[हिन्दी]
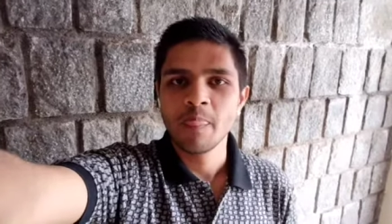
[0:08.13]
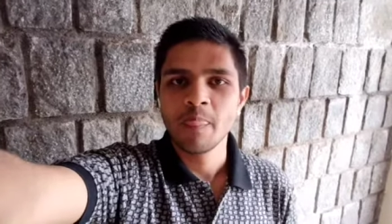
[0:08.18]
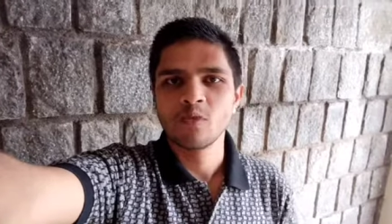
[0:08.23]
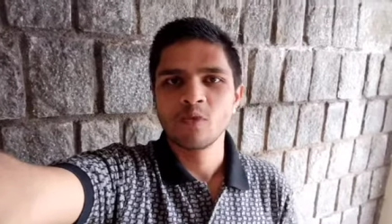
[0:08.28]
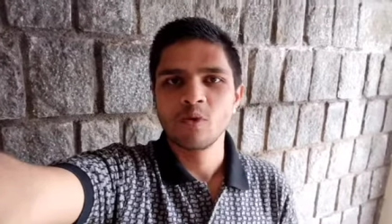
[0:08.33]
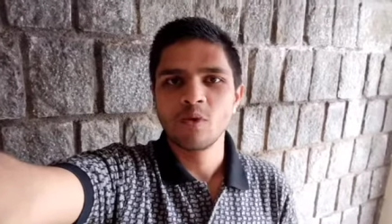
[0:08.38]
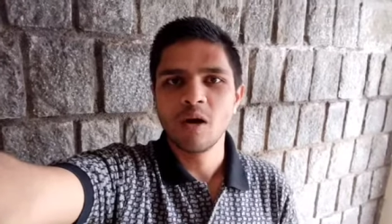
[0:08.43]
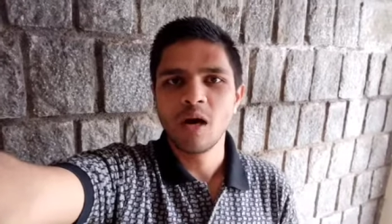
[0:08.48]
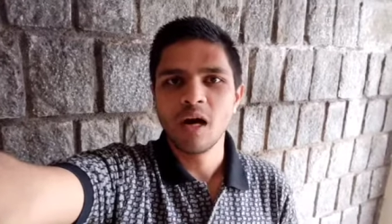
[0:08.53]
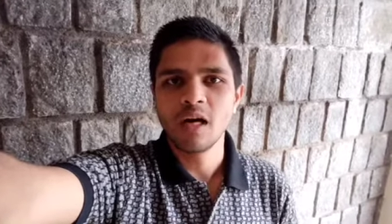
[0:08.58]

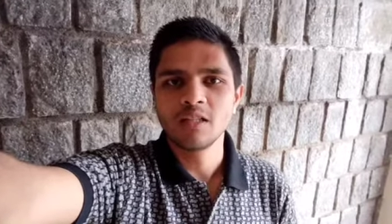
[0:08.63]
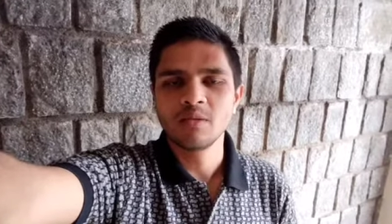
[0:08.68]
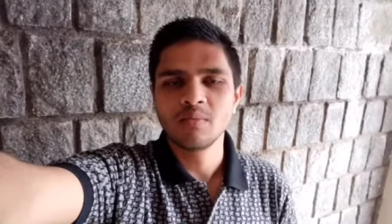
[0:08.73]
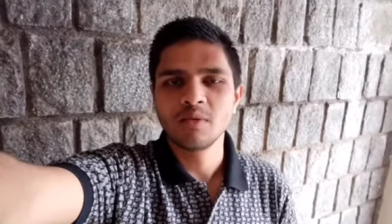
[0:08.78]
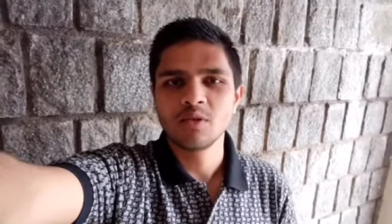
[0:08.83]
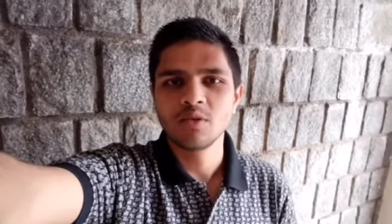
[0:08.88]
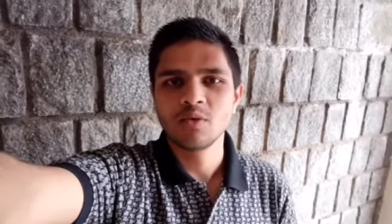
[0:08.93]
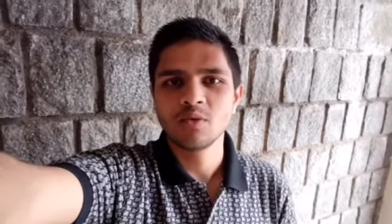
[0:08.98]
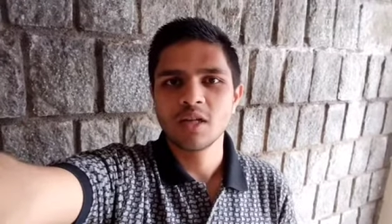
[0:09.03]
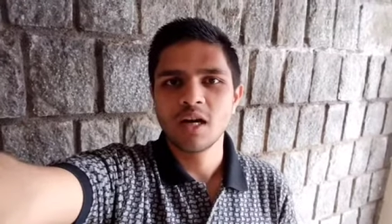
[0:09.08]
तो आज
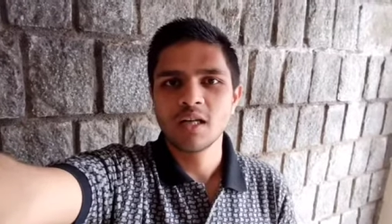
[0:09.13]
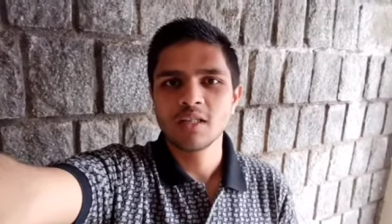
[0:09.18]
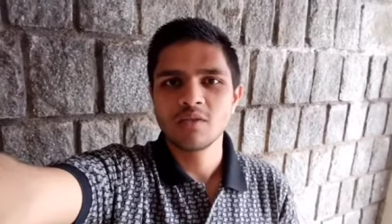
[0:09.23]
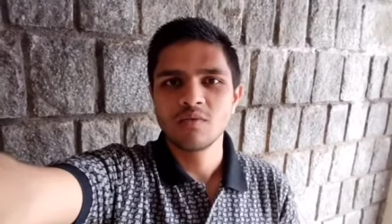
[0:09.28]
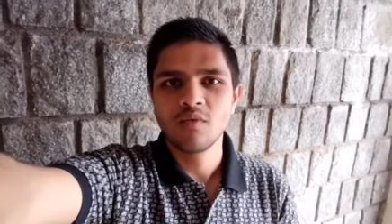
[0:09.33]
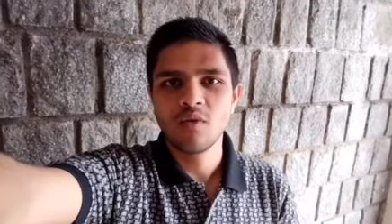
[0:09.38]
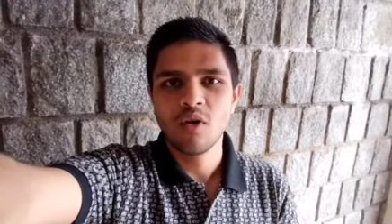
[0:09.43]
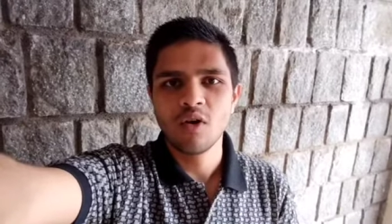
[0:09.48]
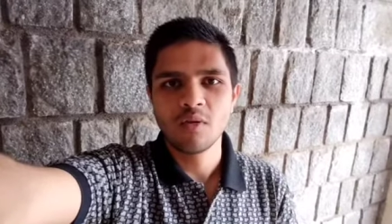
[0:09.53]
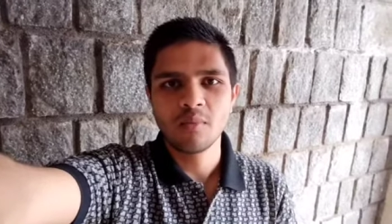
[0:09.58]
मैं सोचा आज
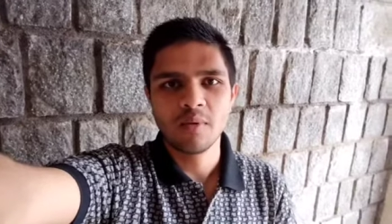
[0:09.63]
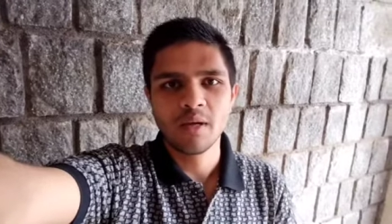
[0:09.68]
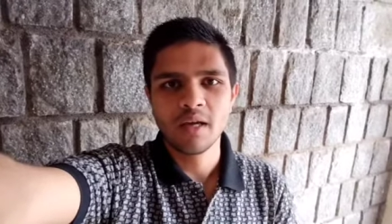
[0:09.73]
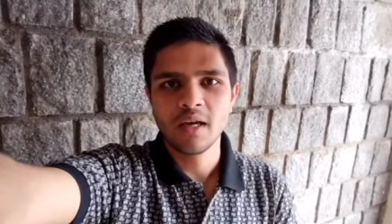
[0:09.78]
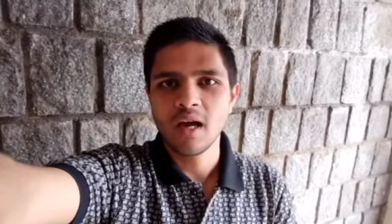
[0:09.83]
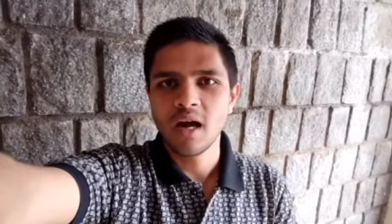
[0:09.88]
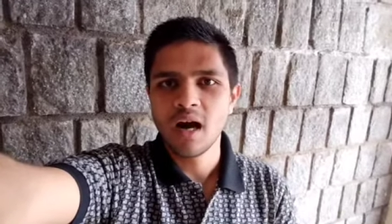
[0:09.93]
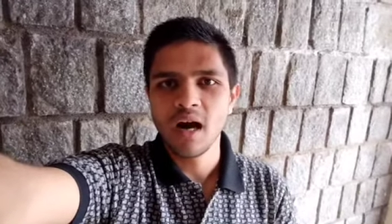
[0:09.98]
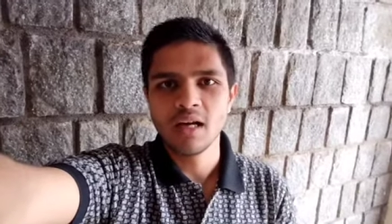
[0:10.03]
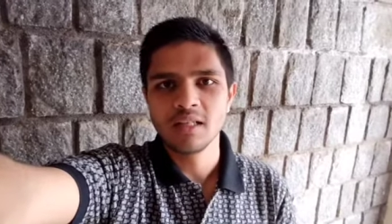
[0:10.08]
व्लॉग
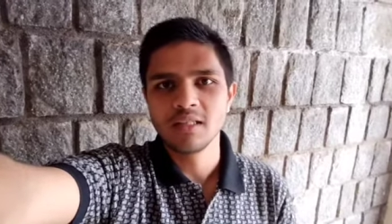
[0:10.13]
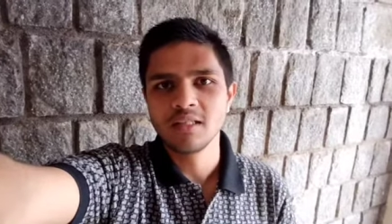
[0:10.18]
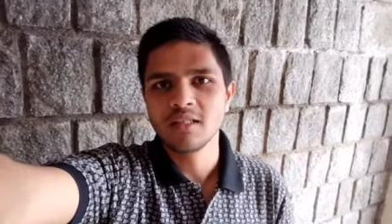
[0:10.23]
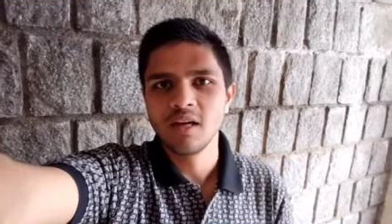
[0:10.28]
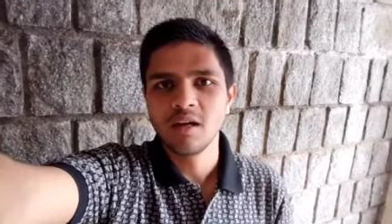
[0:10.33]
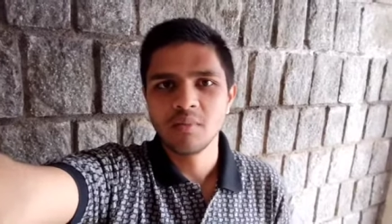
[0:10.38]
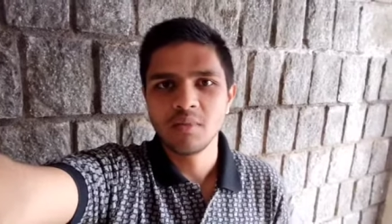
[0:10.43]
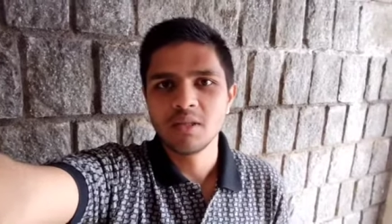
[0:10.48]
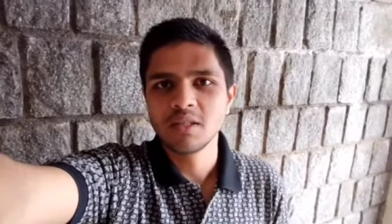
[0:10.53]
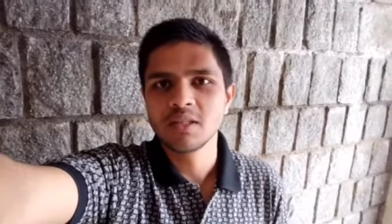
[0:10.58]
में आज
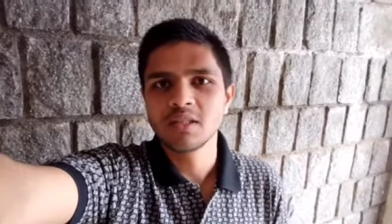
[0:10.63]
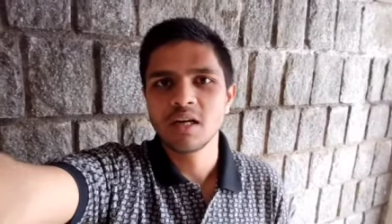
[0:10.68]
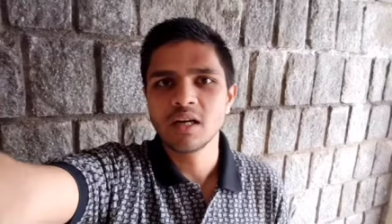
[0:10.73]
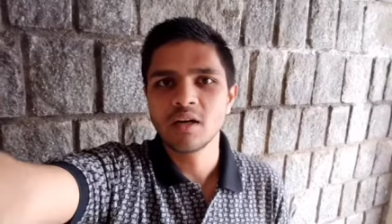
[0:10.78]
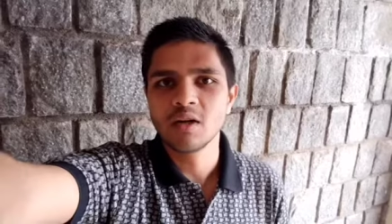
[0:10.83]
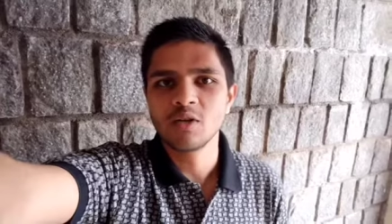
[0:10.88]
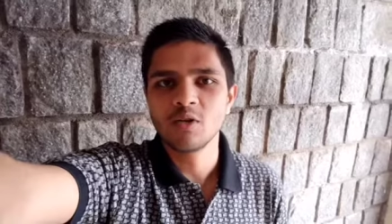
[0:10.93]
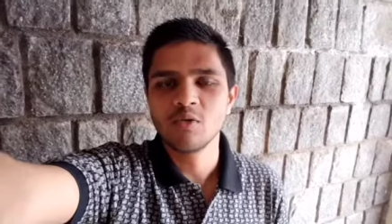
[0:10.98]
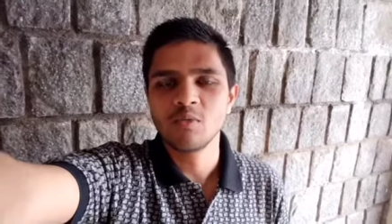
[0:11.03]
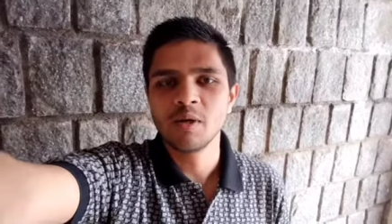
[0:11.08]
अभी
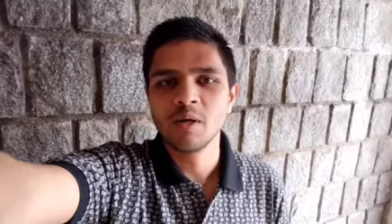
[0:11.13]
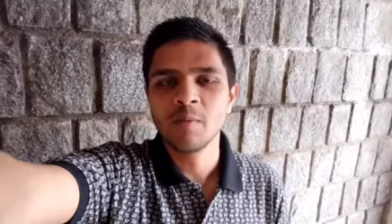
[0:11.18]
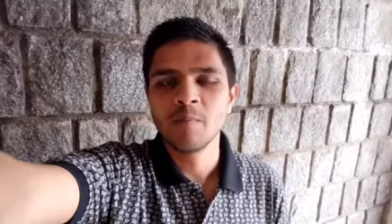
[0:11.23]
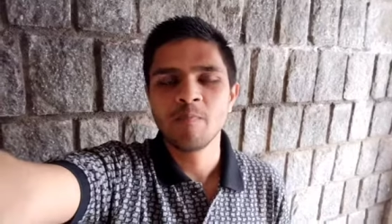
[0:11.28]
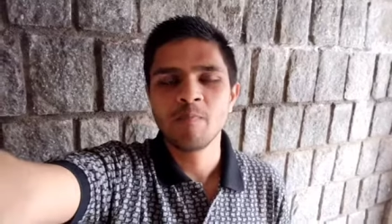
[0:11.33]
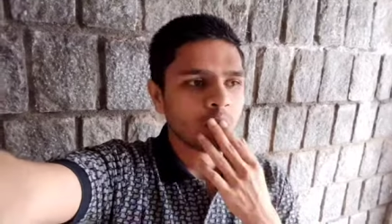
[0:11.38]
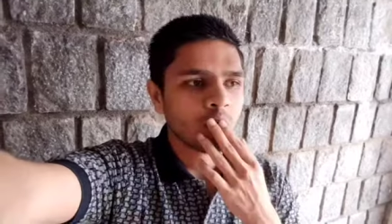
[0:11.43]
स्टार्ट कर दूँ मैं